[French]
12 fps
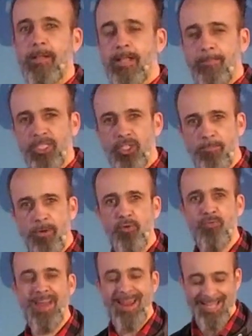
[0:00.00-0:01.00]
Mais j'ai une bonne
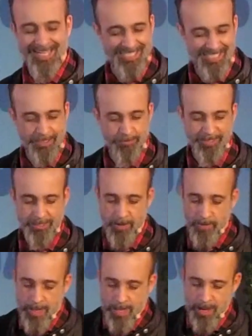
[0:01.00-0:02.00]
nouvelle à l'Église, parce que
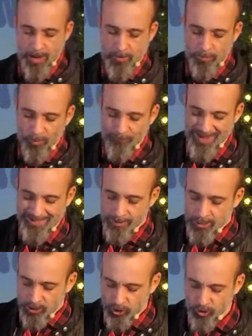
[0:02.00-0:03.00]
euh, le prophète
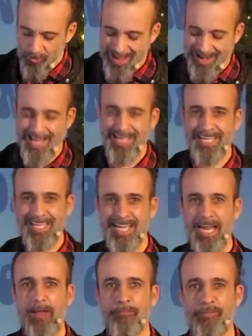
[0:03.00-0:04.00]
Joël a écrit qu'à
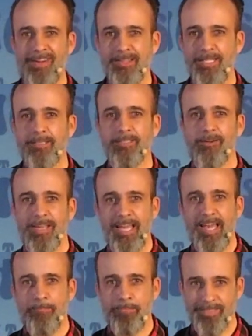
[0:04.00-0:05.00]
la fin des temps, il
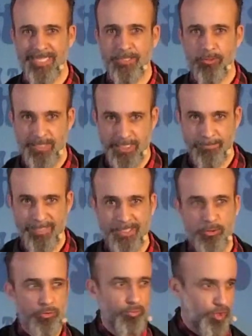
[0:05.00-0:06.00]
répandrait son esprit
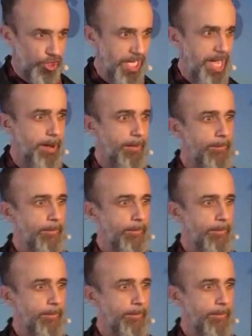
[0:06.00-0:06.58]
sur toute chair.